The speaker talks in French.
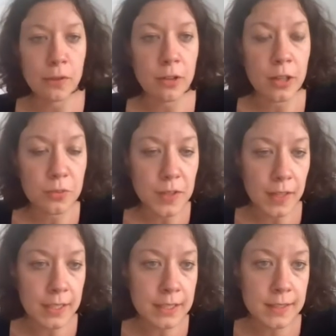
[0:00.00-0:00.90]
Enfin voilà, donc
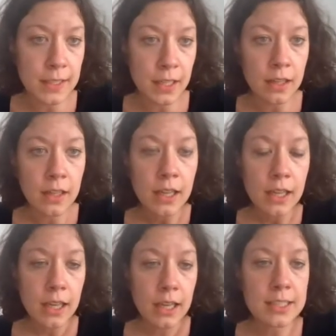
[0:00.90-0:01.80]
ça, c'est
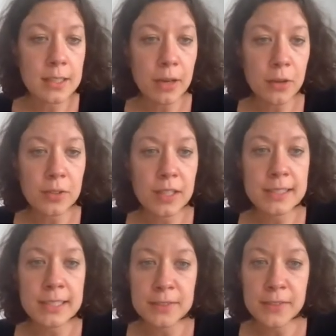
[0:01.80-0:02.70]
un schéma qu'on a
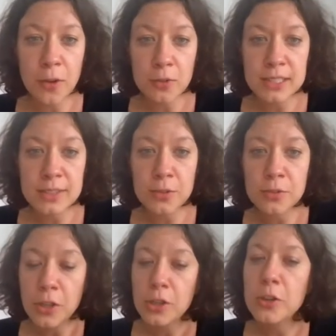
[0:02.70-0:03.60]
essayé de faire en
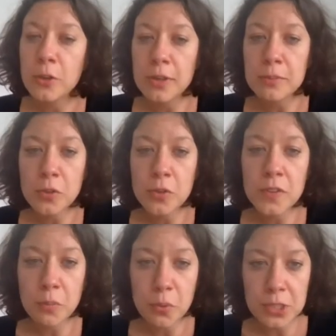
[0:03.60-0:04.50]
disant quand même,
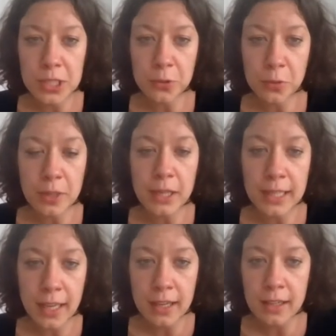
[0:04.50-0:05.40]
dans un projet urbain,
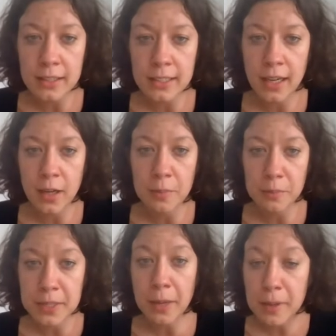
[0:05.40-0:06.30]
il y a, il
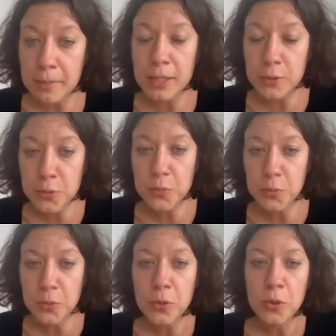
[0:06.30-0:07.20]
y a, pas mal de
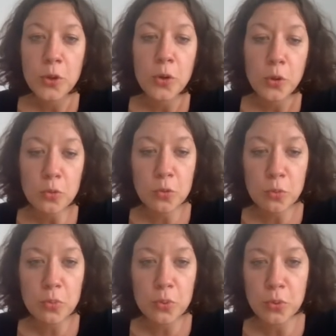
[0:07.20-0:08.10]
moments où
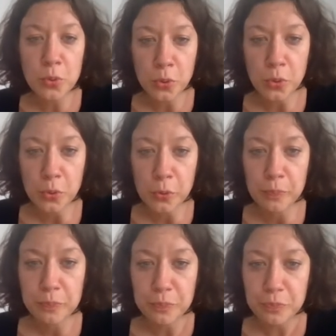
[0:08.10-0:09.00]
on peut, euh,
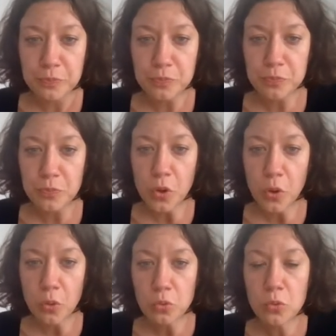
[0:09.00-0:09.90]

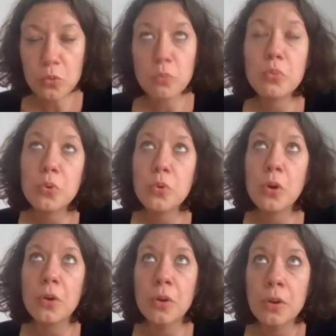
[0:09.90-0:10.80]
où on
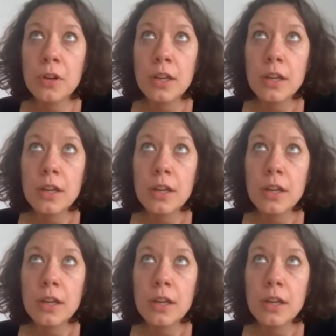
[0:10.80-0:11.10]
peut, euh,